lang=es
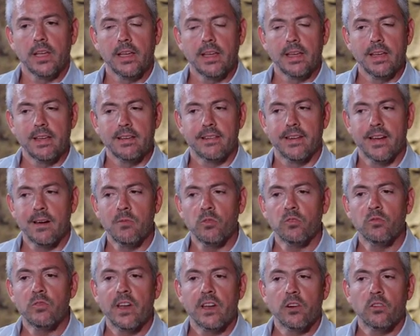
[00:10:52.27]
eh,
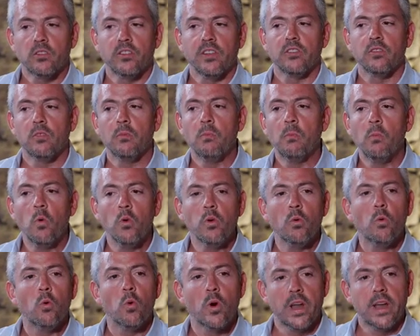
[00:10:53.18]
llegamos a una negociación
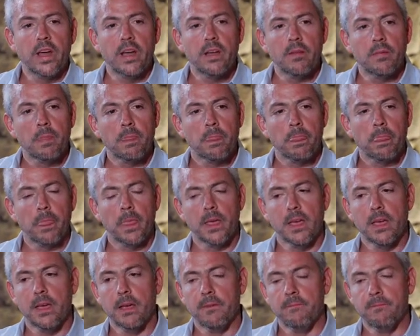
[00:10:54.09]
muy buena,
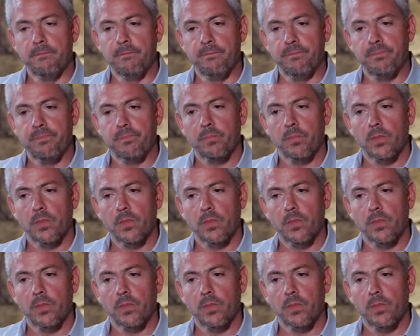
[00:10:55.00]
eh,